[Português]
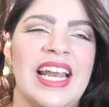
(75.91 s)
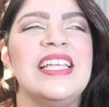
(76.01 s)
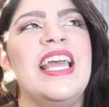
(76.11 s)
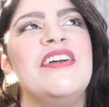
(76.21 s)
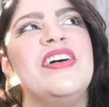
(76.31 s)

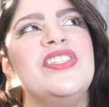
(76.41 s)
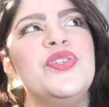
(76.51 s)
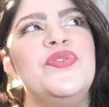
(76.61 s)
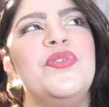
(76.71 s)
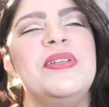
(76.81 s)
Ela quer fazer
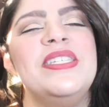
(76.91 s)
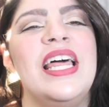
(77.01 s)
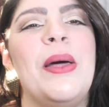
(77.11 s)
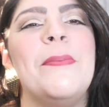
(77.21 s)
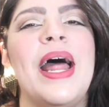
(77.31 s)
os filmes
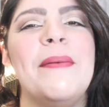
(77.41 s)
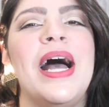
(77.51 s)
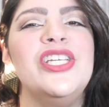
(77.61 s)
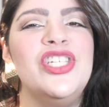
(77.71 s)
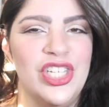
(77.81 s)
dela para
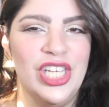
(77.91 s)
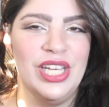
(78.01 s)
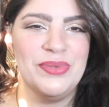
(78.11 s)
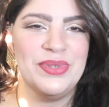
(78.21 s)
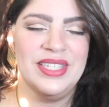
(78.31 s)

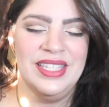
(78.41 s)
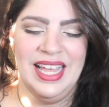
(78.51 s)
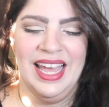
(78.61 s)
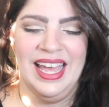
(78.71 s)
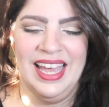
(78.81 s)
baixinhos,
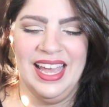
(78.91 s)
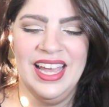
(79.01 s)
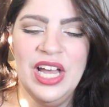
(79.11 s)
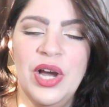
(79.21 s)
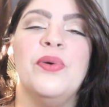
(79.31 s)
né?
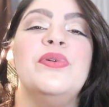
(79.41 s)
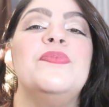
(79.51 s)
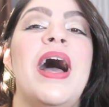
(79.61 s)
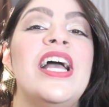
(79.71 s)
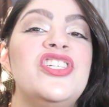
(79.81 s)

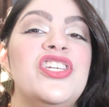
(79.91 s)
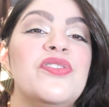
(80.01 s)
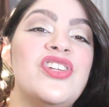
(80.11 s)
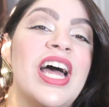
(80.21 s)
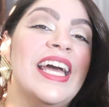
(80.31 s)
Os
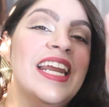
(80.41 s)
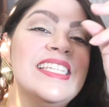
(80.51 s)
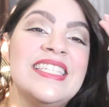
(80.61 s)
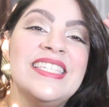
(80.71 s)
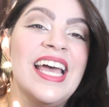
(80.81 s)
baixinhos já
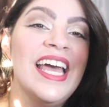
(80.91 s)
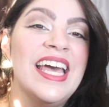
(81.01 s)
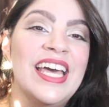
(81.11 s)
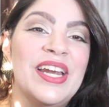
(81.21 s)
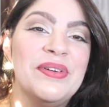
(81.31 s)

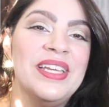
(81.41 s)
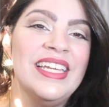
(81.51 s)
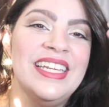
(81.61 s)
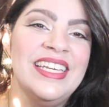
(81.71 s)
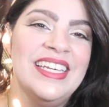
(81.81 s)
cresceram,
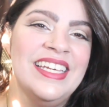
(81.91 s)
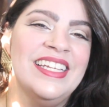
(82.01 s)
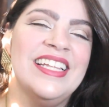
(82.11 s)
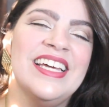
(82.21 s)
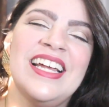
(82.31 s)

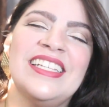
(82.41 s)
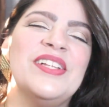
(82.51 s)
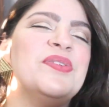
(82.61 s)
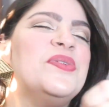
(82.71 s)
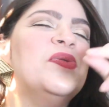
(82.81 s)
querida, já
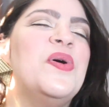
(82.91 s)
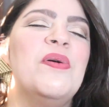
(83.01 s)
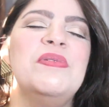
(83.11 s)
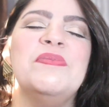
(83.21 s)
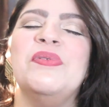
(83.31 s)
tá tudo
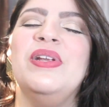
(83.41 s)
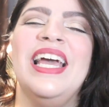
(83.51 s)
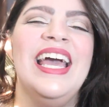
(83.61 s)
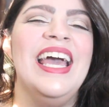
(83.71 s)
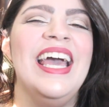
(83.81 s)
homem e
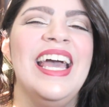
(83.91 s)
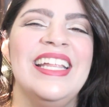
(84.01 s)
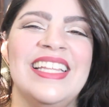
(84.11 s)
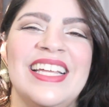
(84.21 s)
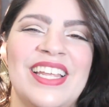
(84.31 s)

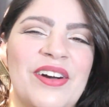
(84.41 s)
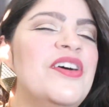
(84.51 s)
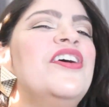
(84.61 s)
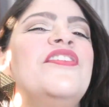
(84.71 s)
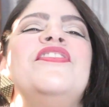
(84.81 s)
mulher, entendeu?
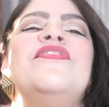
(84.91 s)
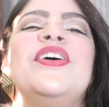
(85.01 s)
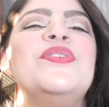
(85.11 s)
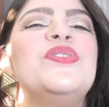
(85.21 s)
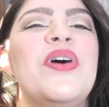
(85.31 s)

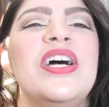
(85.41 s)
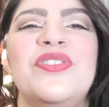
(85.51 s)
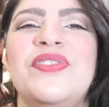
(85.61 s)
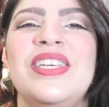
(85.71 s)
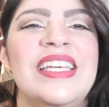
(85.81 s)
Vivendo
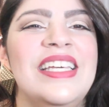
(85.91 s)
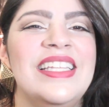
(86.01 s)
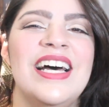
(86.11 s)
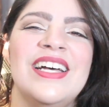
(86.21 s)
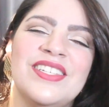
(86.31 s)
suas
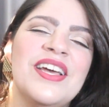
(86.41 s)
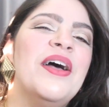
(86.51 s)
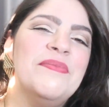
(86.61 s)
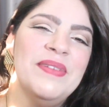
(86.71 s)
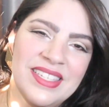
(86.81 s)
vidas.
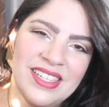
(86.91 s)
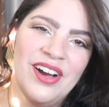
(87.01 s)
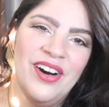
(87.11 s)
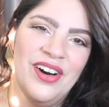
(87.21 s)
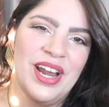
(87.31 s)
Minha
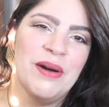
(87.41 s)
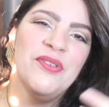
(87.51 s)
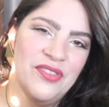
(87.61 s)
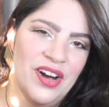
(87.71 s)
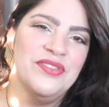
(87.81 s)
senhora,
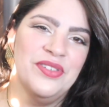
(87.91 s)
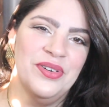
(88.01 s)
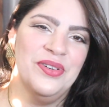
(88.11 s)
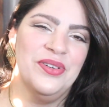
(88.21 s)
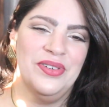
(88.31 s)
por
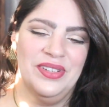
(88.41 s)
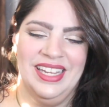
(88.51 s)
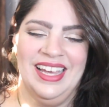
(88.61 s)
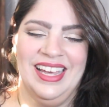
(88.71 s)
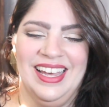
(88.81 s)
favor,
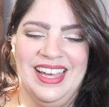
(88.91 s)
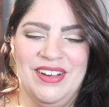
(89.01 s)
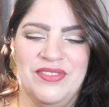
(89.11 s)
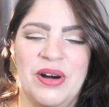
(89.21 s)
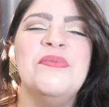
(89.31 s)

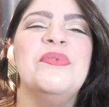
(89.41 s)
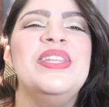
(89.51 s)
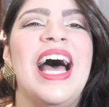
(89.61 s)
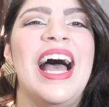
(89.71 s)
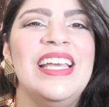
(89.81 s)
né? Vamos
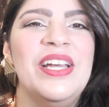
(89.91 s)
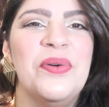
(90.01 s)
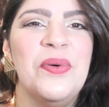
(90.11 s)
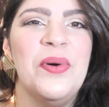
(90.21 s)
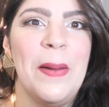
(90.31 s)
mudar aí
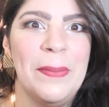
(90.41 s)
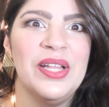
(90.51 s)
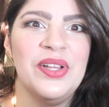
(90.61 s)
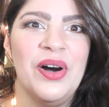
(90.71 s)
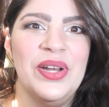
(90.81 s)
o
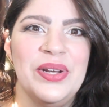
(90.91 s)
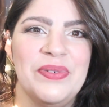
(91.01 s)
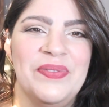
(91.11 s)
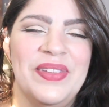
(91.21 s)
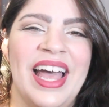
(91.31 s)

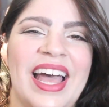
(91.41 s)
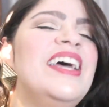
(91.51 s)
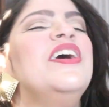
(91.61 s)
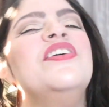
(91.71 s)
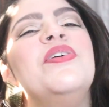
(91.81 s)
repertório, né?
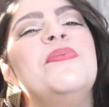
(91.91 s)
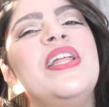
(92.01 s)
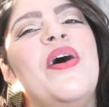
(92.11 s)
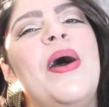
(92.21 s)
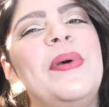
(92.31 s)
Vamos
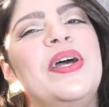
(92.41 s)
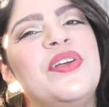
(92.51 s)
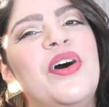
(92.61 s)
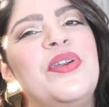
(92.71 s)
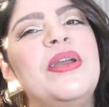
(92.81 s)
mudar o
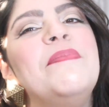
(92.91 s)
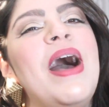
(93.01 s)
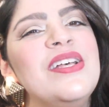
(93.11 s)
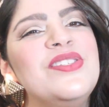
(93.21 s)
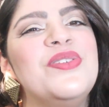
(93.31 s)
repertório que
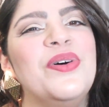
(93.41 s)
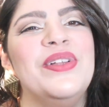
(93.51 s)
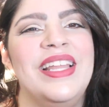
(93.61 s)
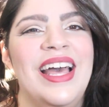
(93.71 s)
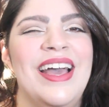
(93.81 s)

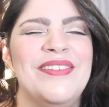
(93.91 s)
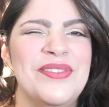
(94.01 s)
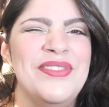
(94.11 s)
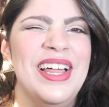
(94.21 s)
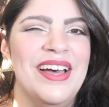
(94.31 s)
passou, né?
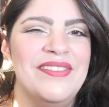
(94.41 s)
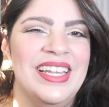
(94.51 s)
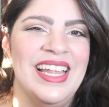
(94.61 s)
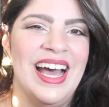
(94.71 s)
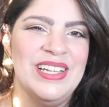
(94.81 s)
Vamos falar a
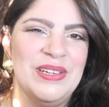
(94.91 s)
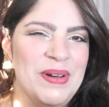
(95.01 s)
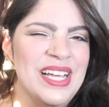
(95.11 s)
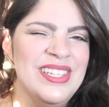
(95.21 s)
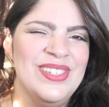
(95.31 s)
verdade,
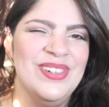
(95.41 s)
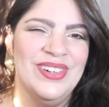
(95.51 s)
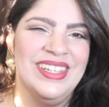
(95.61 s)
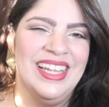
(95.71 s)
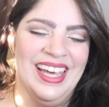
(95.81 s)

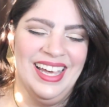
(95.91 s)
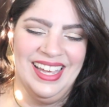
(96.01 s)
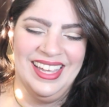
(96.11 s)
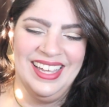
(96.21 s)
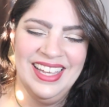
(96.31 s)
passou,
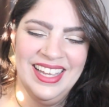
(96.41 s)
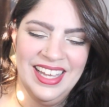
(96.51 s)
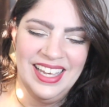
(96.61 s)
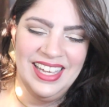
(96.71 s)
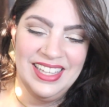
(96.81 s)
né?
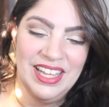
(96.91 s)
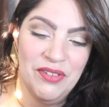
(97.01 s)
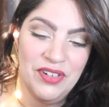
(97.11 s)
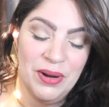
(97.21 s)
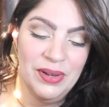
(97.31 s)

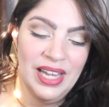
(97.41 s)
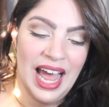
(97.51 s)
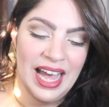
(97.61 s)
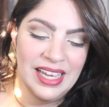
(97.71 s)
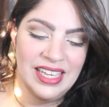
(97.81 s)
Então vamos
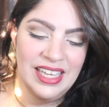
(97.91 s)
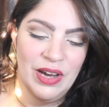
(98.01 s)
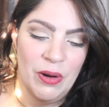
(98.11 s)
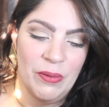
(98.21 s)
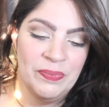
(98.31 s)
lá
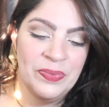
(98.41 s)
aqui, ó.